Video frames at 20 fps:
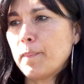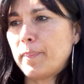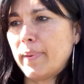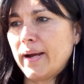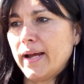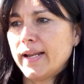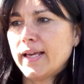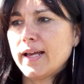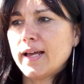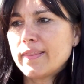
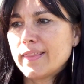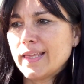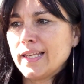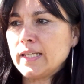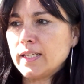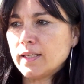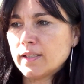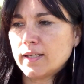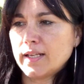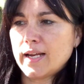para
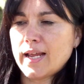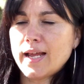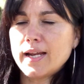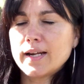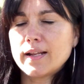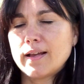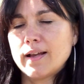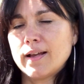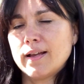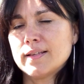
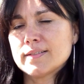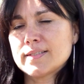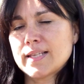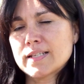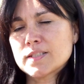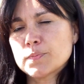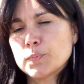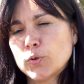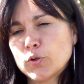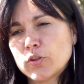denigrar a
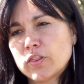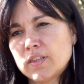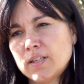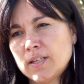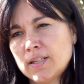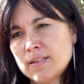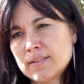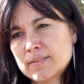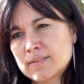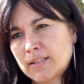esas
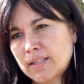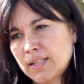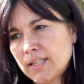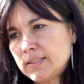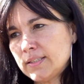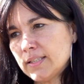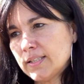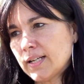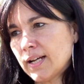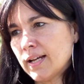voces
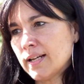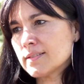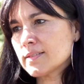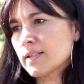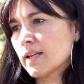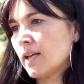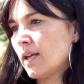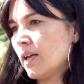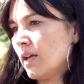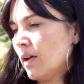críticas,